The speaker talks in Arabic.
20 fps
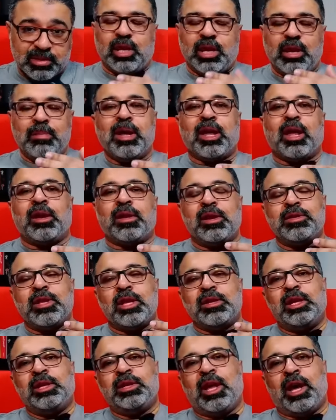طالما قررنا
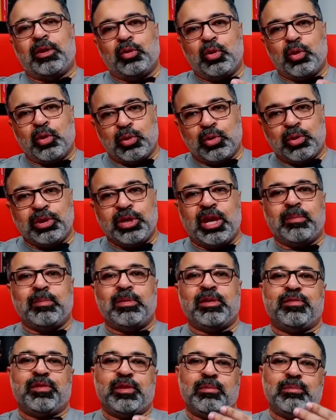ان احنا هنخرج
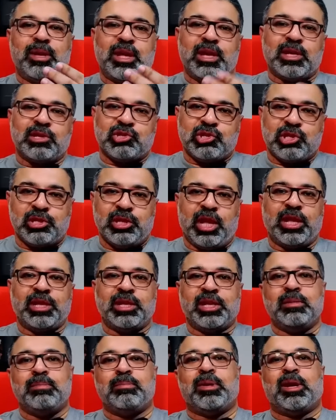نعمل فيلم اكشن
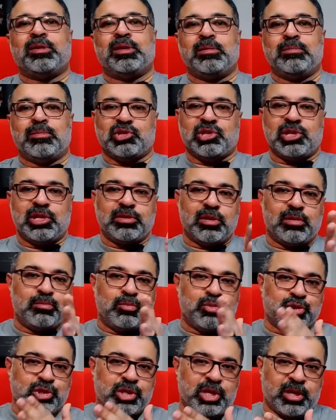هنجيب بعض المشاهد
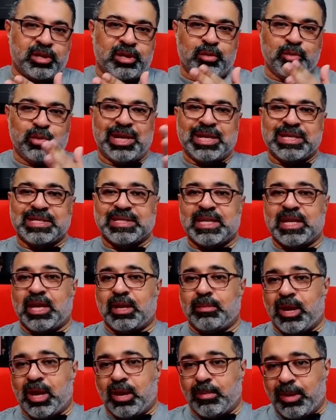المستعاره ونلزقها
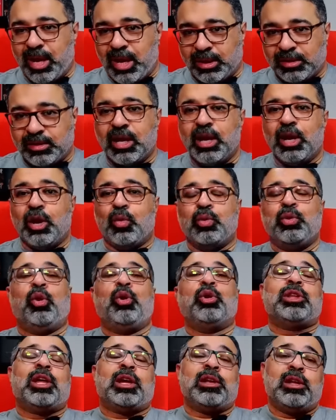مع بعض
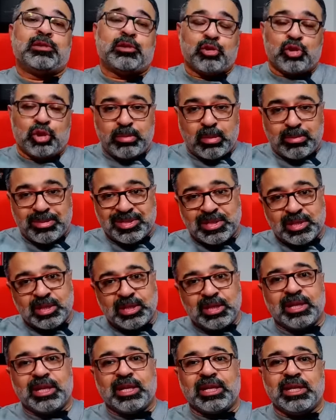ونحط عليها تجربه
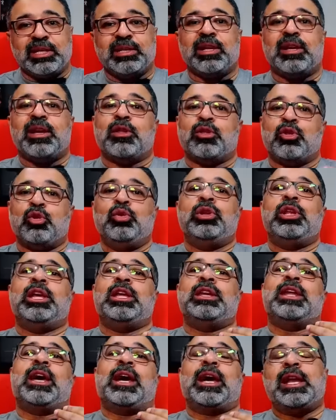بصريه جيده اظن
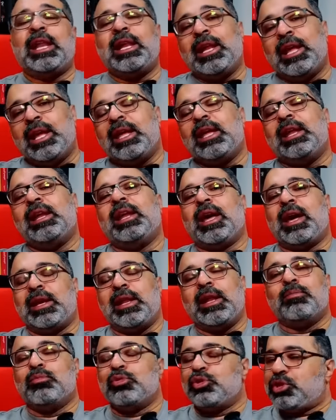ان على الاقل على
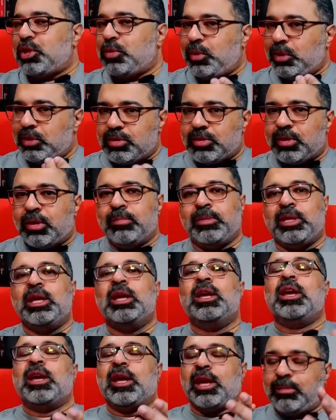المستوى الدرامي
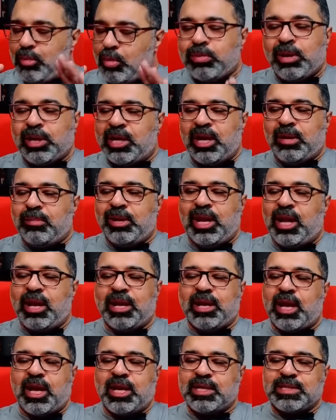كان ممكن نعمل
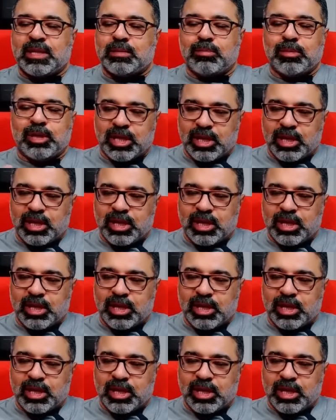حاجه احسن من